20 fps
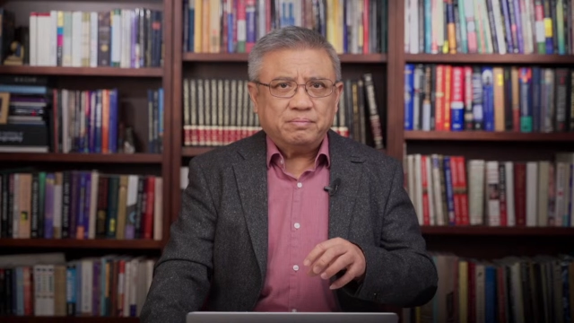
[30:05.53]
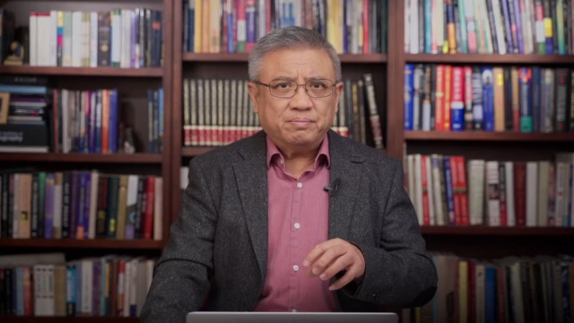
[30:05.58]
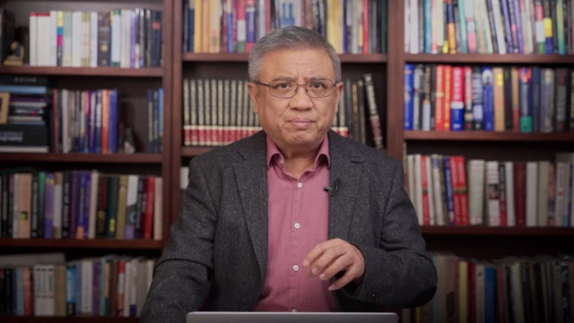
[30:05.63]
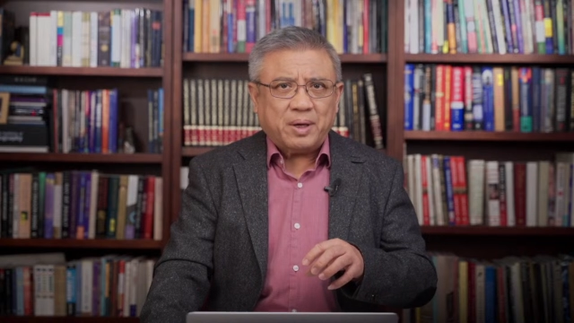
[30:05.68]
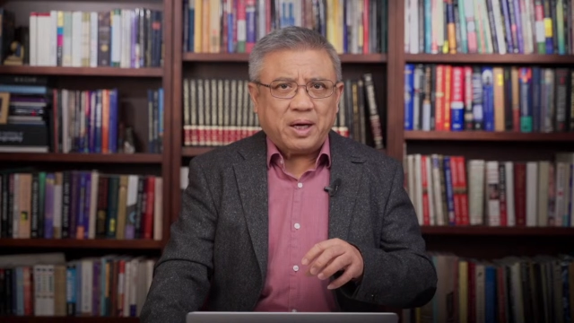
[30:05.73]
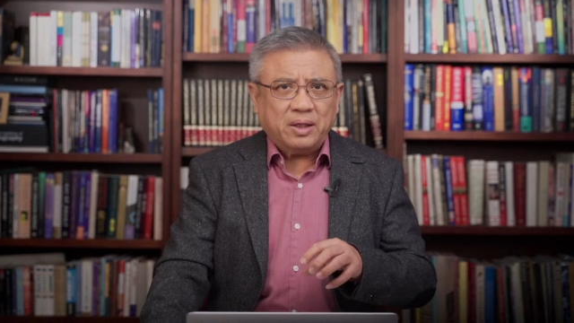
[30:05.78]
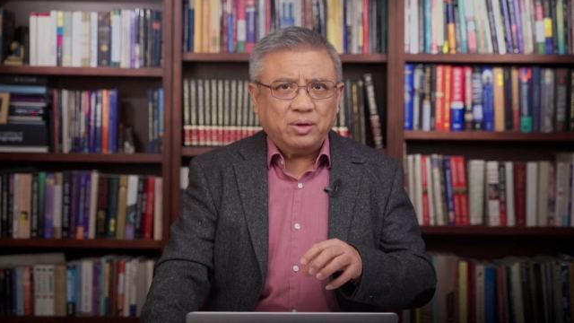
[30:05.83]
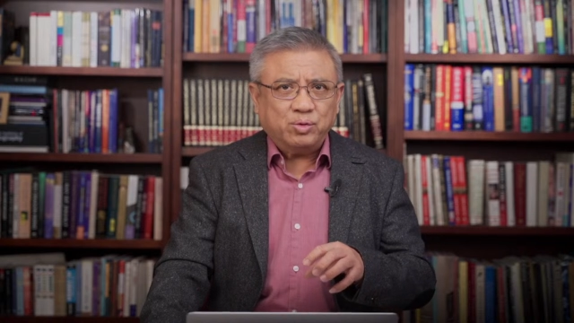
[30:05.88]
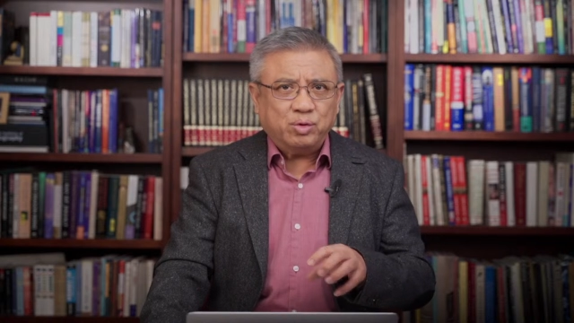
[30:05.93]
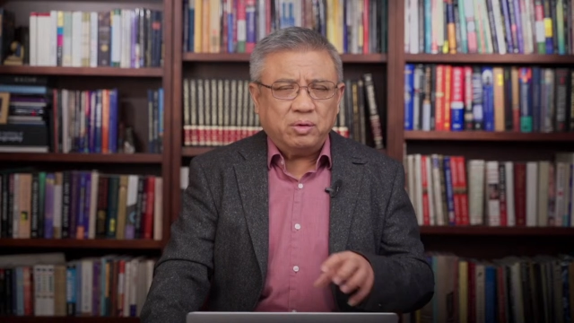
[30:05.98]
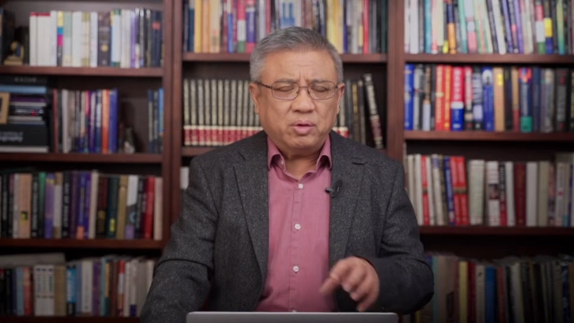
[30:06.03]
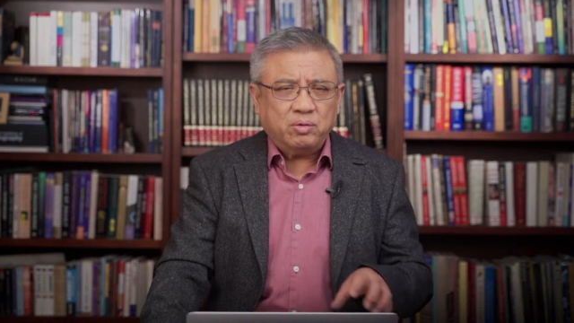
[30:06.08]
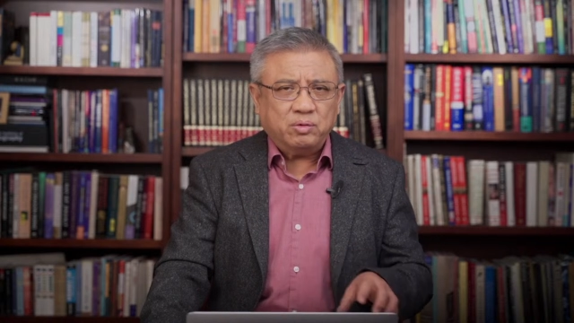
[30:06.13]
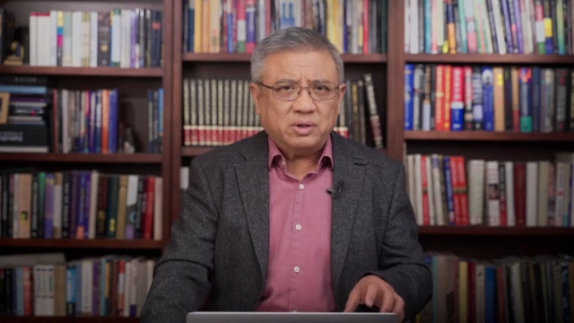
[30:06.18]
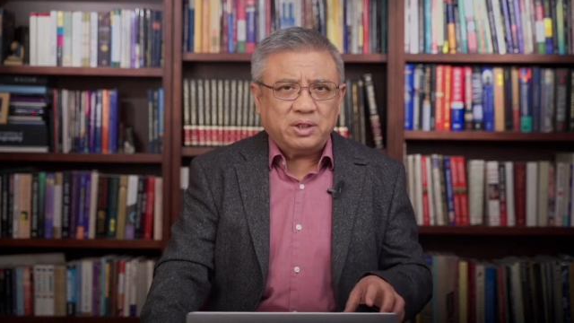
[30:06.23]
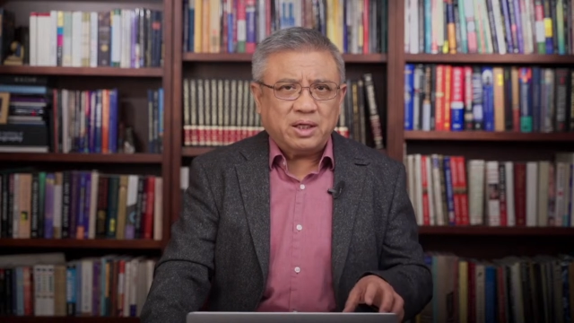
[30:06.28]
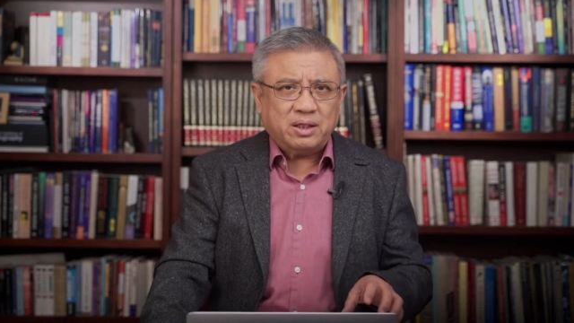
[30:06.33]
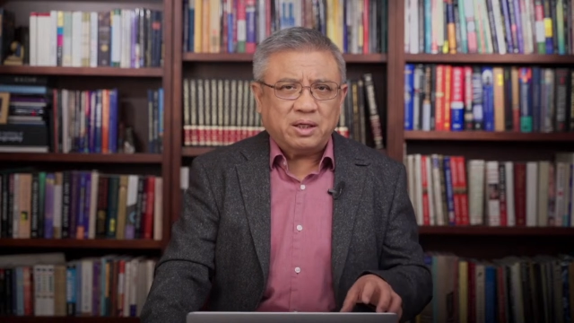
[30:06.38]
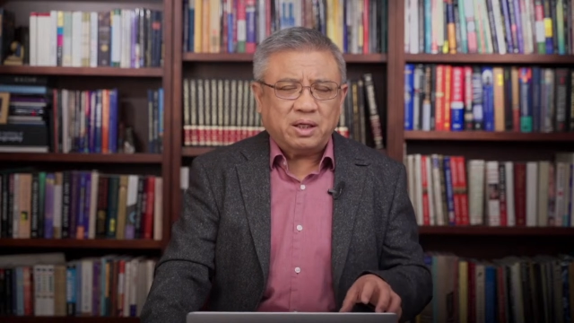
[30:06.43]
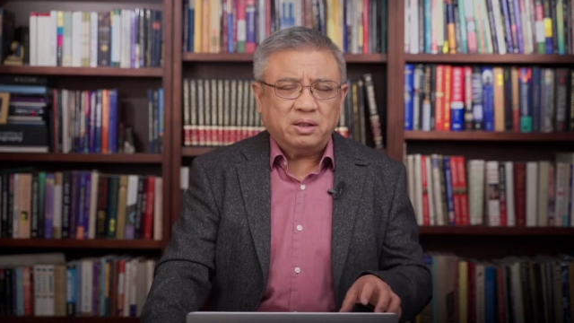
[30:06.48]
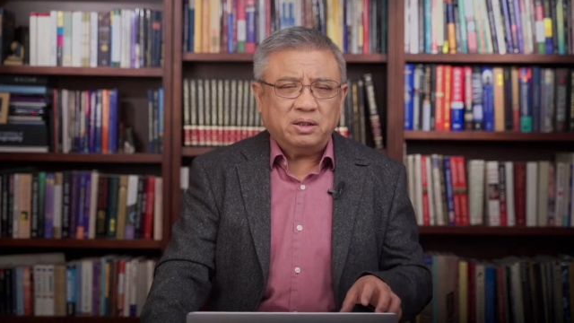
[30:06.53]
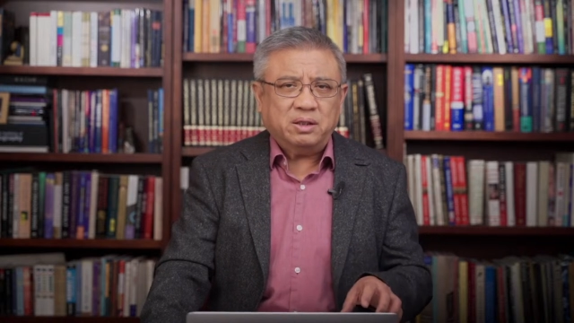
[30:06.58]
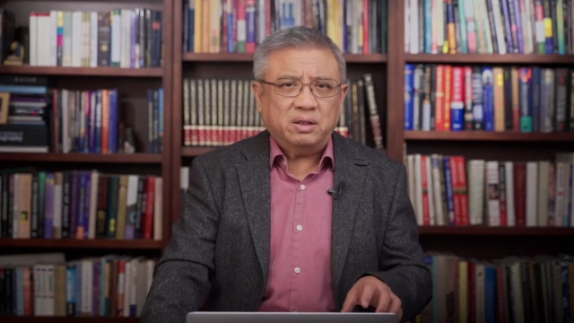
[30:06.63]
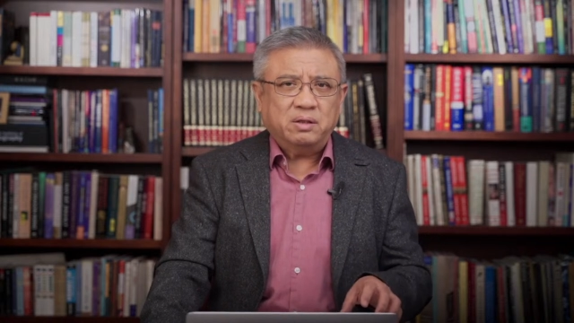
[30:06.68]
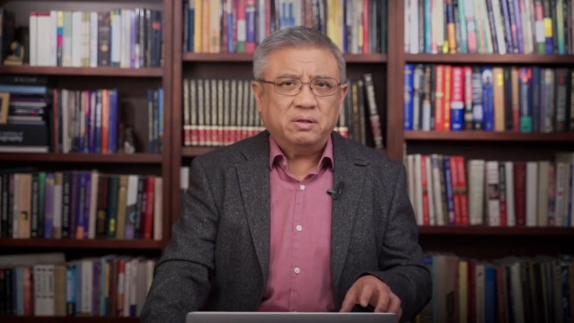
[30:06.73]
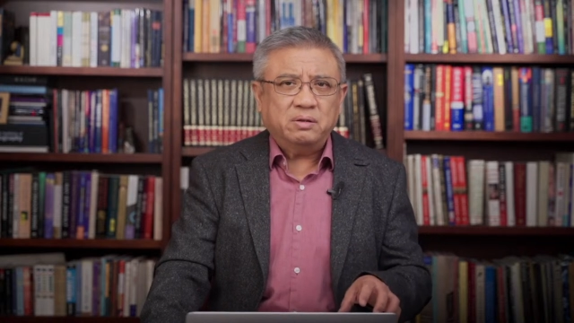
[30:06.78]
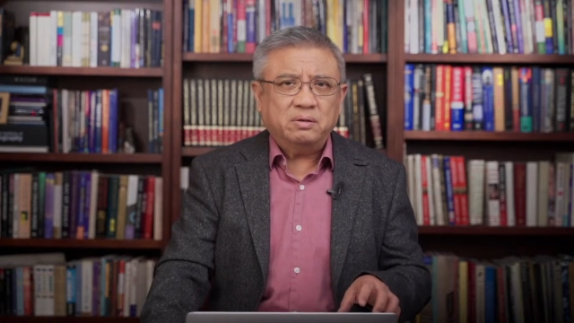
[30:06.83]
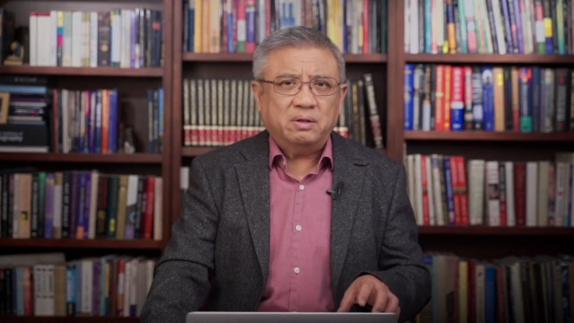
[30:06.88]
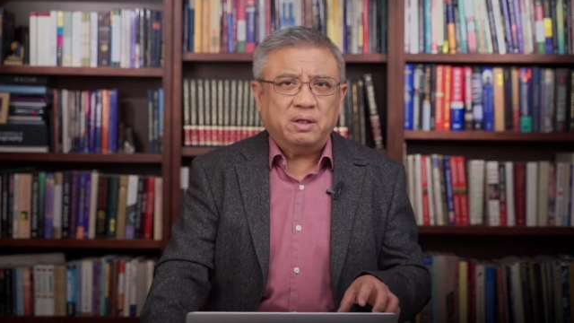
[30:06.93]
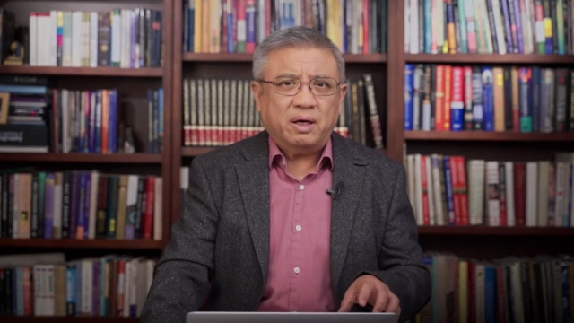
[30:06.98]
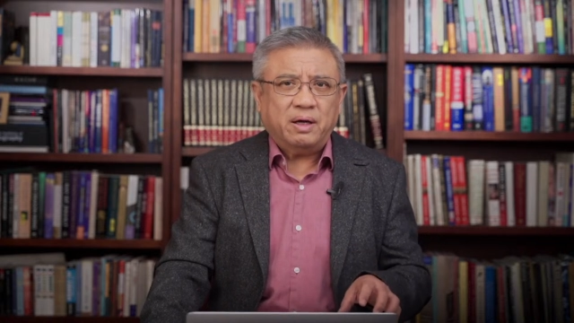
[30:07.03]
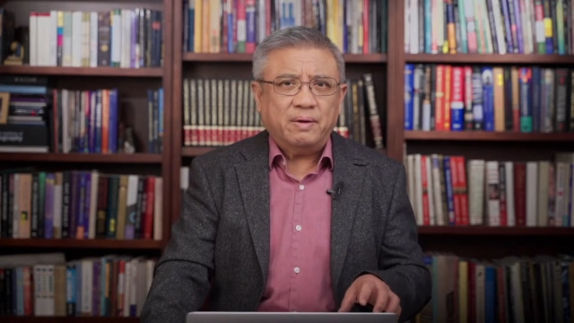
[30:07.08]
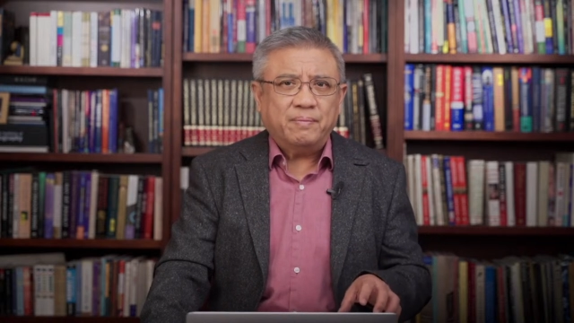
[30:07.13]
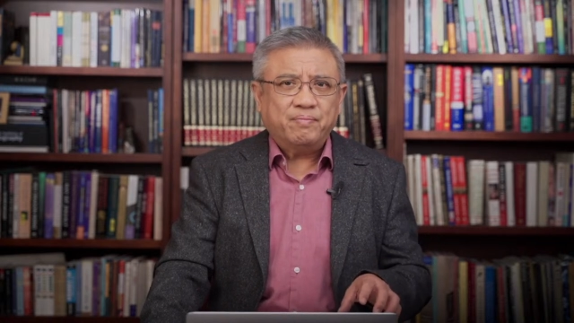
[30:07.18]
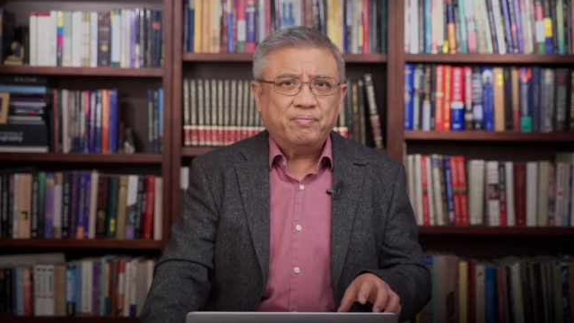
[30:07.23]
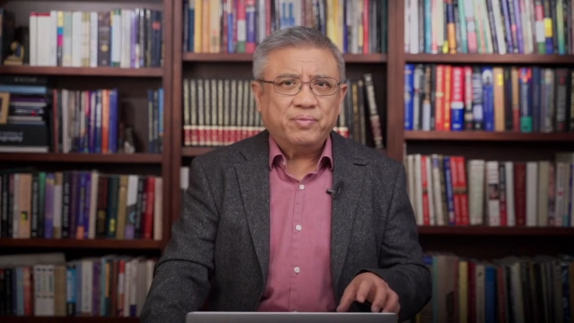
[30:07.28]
排除了共产党以后呢，